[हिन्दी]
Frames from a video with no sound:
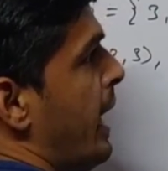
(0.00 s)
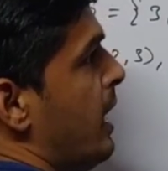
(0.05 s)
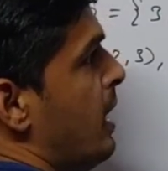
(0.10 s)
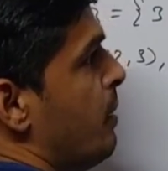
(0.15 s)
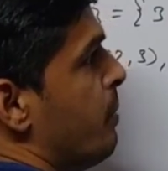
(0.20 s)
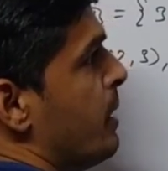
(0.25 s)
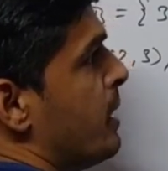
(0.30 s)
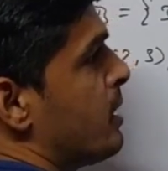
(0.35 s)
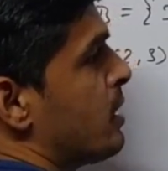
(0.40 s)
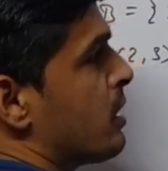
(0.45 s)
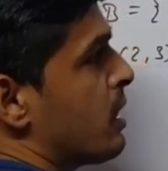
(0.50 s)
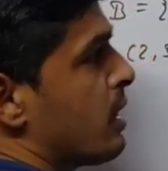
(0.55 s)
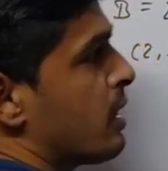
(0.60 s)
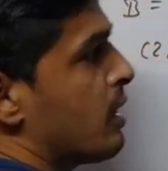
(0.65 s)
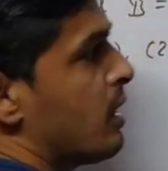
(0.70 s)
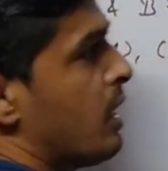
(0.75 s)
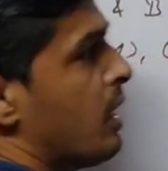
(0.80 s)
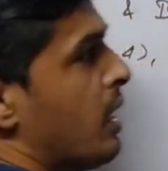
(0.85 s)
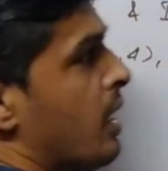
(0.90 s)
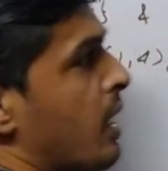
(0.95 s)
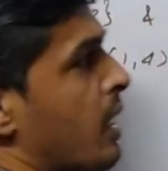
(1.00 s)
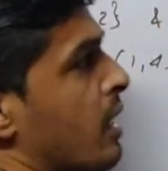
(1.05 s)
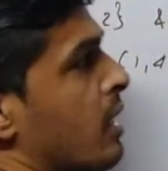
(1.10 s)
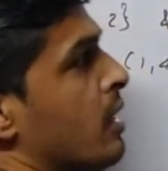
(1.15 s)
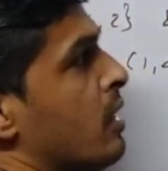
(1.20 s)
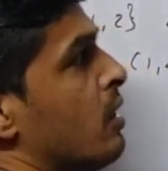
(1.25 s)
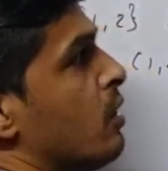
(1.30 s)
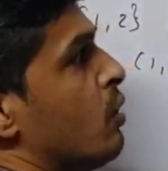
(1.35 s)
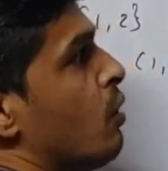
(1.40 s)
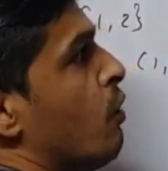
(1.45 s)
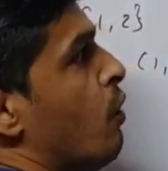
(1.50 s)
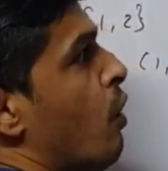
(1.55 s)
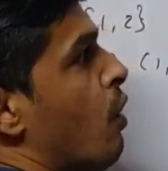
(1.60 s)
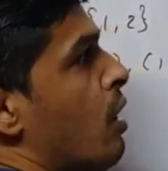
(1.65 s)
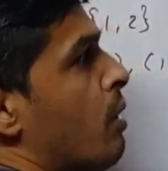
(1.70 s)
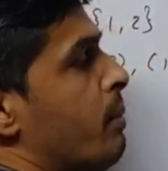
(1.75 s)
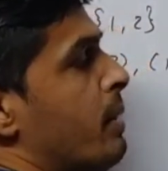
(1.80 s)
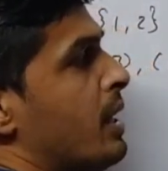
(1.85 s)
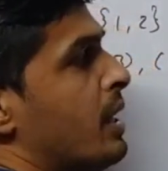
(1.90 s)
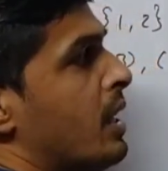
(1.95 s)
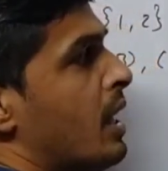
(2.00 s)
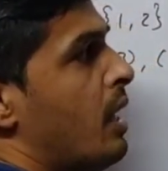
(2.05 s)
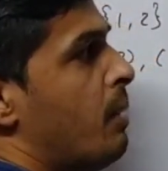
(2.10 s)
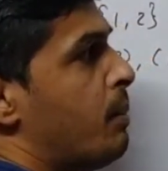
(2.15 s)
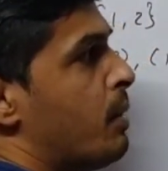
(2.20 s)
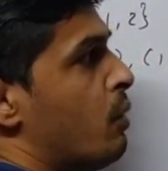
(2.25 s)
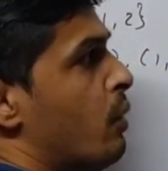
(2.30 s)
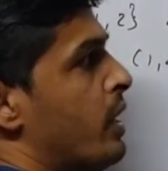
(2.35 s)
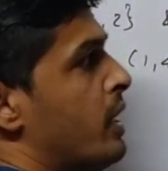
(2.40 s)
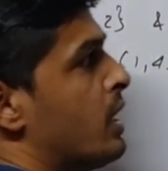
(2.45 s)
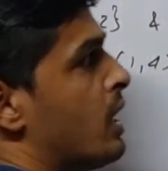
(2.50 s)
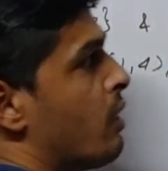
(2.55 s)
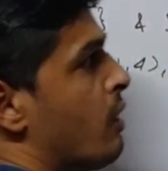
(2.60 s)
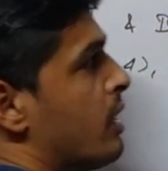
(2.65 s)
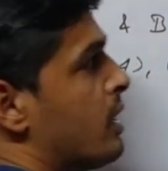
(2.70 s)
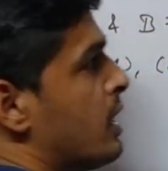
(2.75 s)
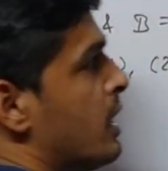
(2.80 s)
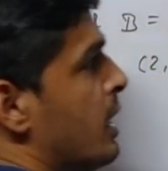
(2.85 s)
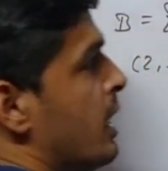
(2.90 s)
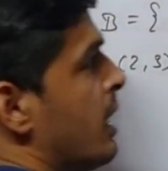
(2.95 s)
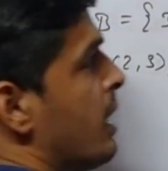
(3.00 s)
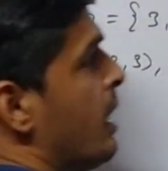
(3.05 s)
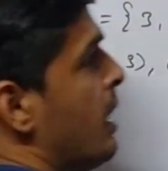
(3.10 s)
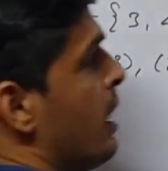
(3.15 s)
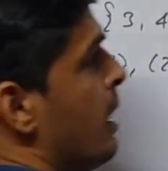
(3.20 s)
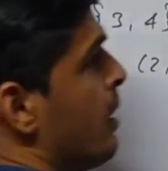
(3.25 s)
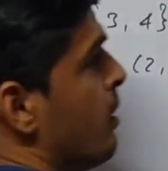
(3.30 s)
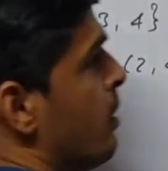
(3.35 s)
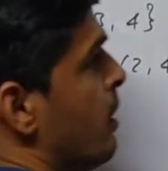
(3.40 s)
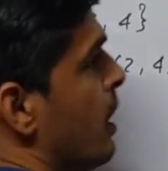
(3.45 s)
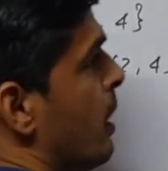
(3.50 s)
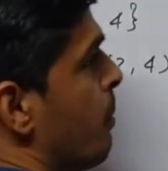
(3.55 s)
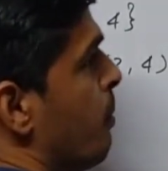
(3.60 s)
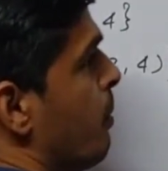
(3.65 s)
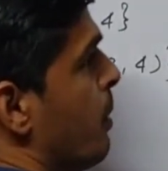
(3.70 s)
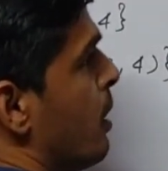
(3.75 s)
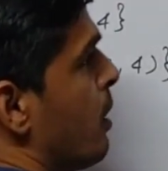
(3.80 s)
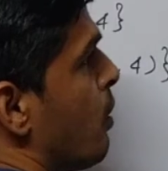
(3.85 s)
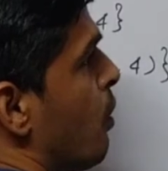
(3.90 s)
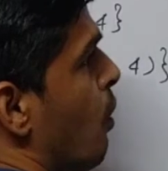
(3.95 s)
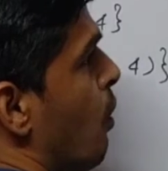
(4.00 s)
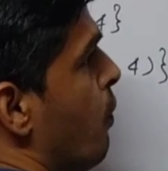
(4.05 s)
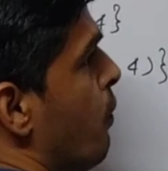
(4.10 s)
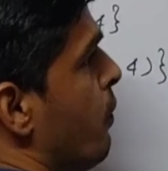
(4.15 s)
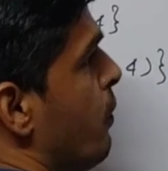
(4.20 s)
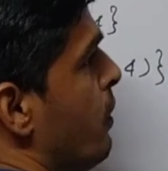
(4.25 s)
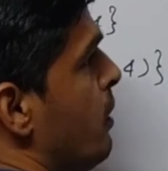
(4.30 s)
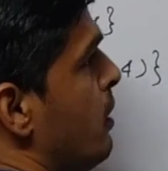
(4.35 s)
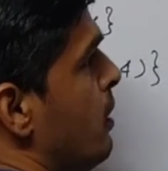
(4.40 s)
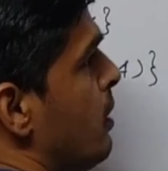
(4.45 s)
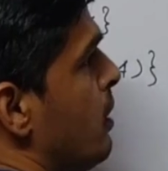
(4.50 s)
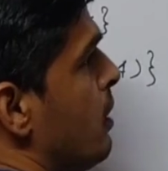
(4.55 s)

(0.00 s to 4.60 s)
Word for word: एलिमेंट्स रखते हैं तो वो हमें क्या प्रोवाइड करवाता है नंबर ऑफ